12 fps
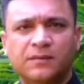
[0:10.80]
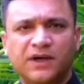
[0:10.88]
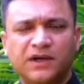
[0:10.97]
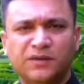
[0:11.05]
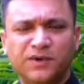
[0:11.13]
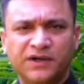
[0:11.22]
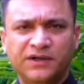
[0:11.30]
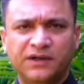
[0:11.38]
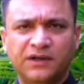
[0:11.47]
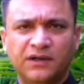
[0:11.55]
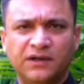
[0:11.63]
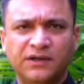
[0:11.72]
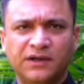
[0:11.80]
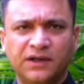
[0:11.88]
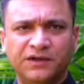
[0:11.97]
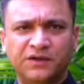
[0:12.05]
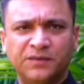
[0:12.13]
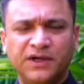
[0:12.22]
पार्लिमानी हल
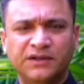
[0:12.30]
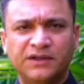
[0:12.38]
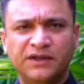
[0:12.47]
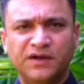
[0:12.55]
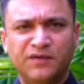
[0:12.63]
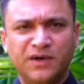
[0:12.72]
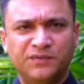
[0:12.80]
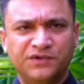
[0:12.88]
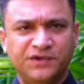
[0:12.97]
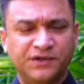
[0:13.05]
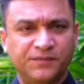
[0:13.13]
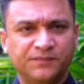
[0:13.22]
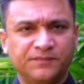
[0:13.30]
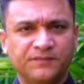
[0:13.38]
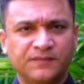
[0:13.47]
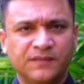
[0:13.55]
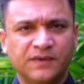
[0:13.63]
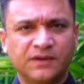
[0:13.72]
हैदराबाद की आवाम से
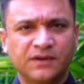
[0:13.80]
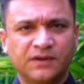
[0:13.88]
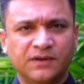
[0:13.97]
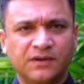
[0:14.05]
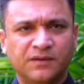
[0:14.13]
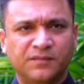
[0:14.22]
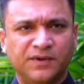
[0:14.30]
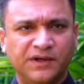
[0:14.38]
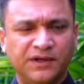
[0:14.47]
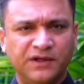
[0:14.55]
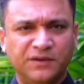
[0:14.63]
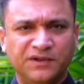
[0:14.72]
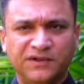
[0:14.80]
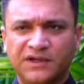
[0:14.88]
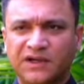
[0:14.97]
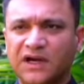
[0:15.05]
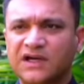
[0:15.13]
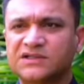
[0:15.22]
मैं अदबन
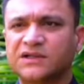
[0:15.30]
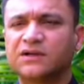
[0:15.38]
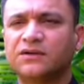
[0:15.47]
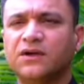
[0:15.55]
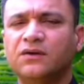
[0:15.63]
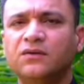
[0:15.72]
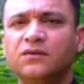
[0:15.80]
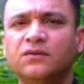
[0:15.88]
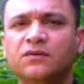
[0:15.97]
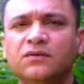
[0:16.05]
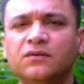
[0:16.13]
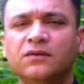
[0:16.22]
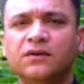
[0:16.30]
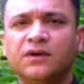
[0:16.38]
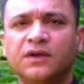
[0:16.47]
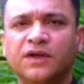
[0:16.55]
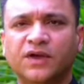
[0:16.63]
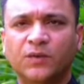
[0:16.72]
दरख्वास्त करता हूँ
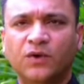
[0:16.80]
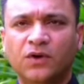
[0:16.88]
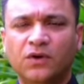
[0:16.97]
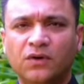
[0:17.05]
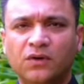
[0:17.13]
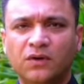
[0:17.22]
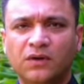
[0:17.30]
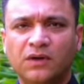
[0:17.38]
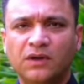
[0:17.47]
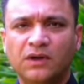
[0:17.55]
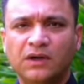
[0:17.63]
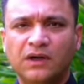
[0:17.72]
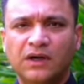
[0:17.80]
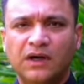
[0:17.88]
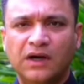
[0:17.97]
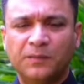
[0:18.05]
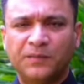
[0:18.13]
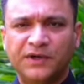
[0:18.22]
कि वो
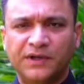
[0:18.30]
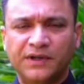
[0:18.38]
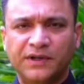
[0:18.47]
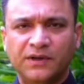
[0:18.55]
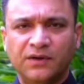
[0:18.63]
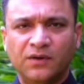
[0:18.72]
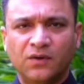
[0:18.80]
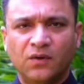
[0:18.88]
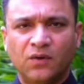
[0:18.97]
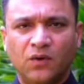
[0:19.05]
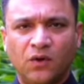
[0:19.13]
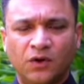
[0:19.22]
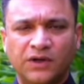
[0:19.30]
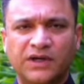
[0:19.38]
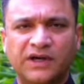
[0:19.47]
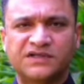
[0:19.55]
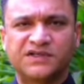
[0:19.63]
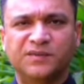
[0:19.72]
अपने वोट
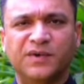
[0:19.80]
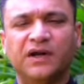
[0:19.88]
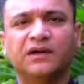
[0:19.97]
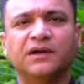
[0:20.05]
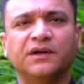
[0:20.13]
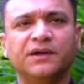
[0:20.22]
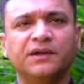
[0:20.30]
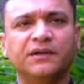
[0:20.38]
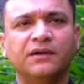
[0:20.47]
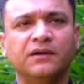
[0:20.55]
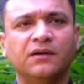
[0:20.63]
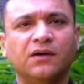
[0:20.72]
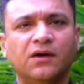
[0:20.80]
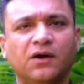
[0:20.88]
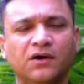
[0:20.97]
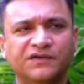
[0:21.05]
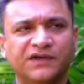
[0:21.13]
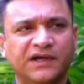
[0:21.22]
का इस्तेमाल करें
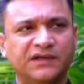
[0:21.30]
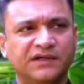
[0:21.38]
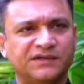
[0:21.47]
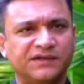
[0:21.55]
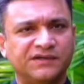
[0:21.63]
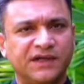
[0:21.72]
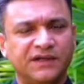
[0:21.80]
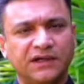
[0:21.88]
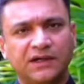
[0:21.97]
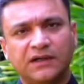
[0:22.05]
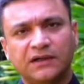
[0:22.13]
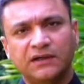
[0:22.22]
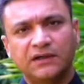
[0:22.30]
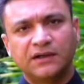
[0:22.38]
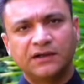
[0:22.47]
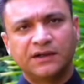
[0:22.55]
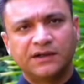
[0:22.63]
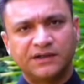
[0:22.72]
और ज़्यादा से ज़्यादा
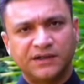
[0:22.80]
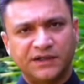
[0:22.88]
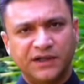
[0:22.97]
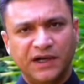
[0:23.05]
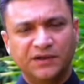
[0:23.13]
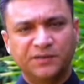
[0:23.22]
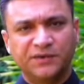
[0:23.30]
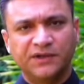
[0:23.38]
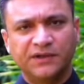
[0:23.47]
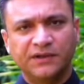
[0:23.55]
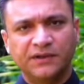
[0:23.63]
की तदाद में